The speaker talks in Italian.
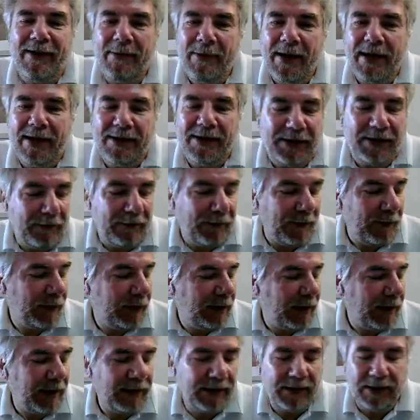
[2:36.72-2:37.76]
Va bene Stefano, io
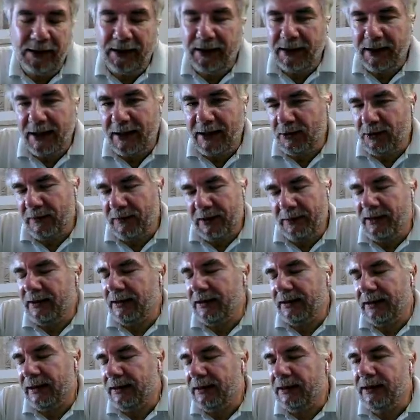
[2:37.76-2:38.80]
ti, ti ringrazio
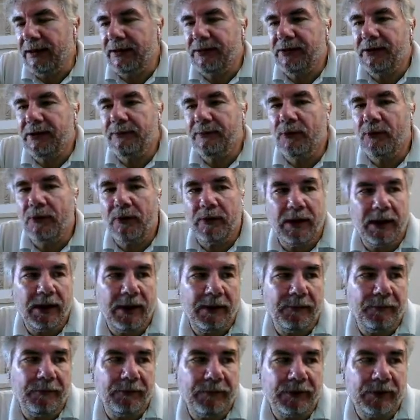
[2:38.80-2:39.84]
veramente tantissimo,
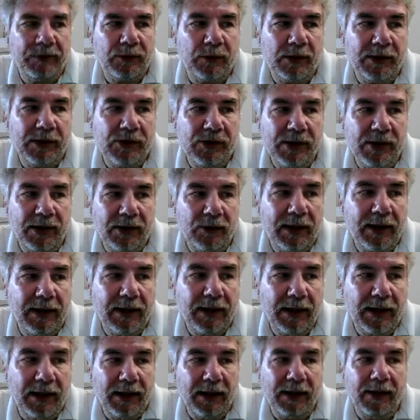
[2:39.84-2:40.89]
e mm, sto leggendo
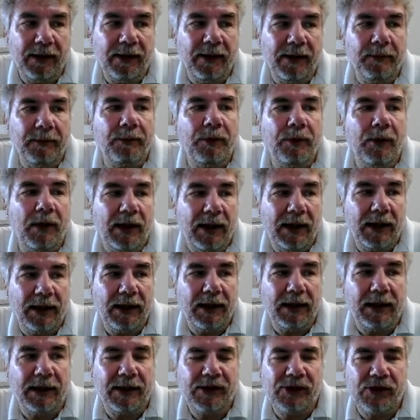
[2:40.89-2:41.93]
anche un po'
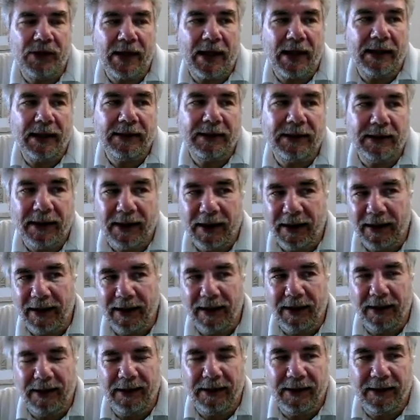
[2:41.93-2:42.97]
la, la chat
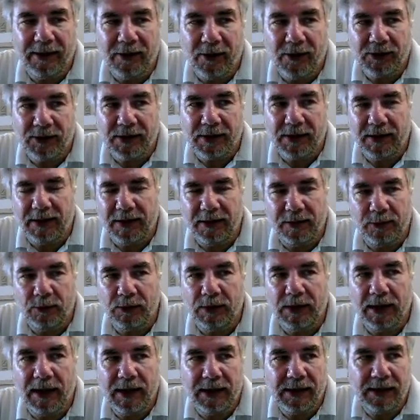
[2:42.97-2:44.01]
dei, dei, nostri
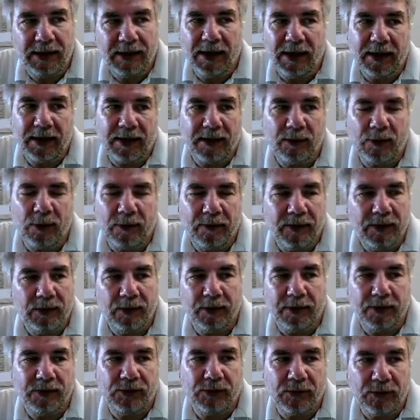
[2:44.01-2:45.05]
utenti, anche loro
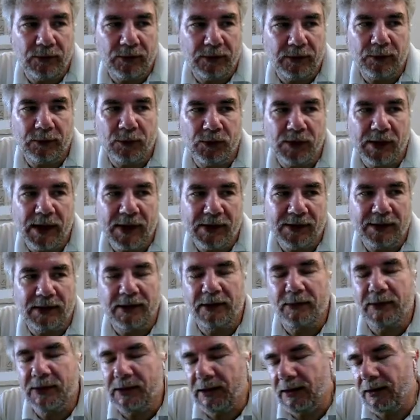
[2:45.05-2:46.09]
vedo che sono entusiasti
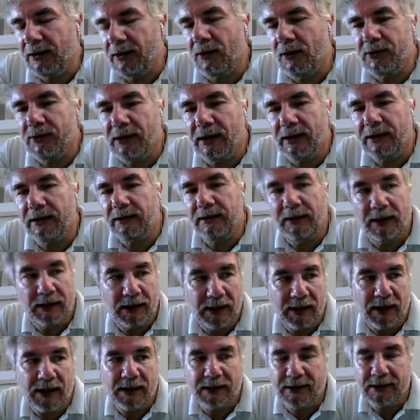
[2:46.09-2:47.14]
di questa cosa, ti
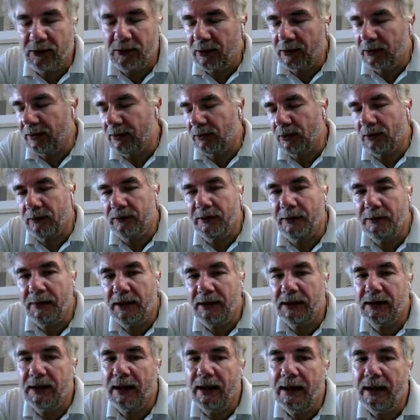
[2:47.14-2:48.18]
ringraziano anche loro
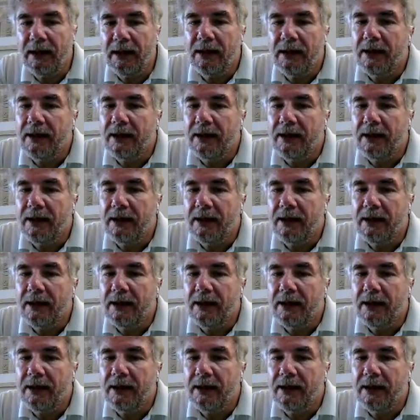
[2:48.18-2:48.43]
ovviamente,